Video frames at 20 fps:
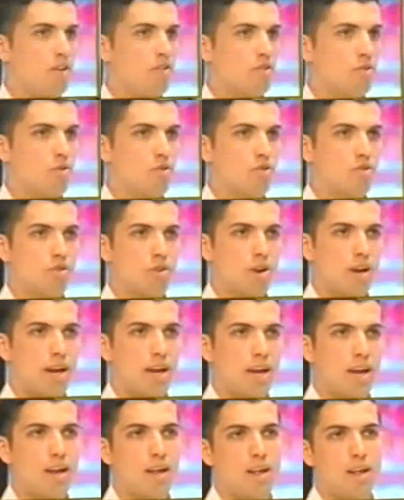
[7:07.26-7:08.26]
per il discorso
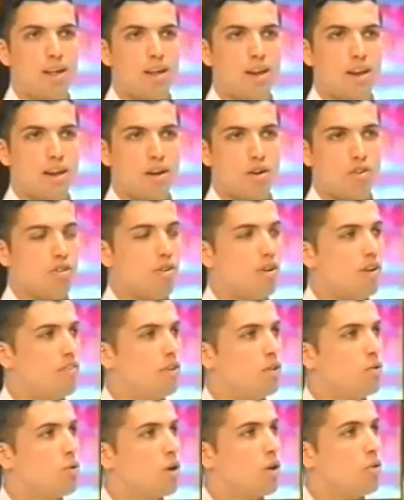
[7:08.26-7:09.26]
che la nostra è
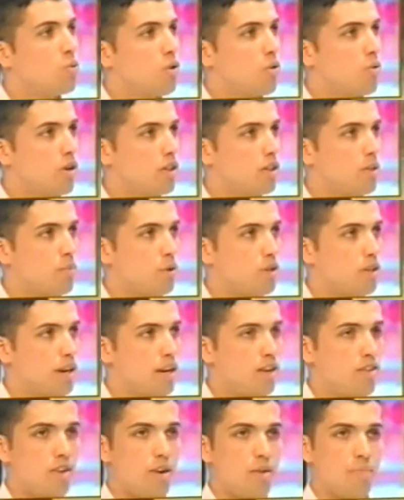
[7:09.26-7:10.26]
una vettura a due ruote
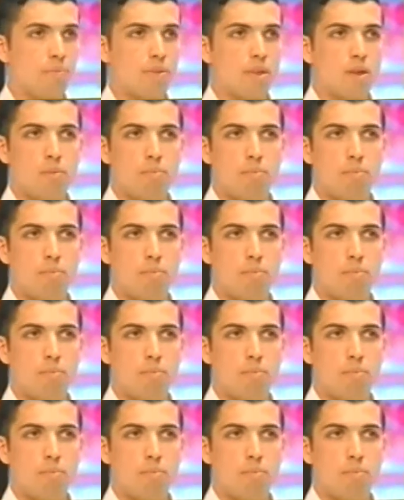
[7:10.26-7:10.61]
motrici.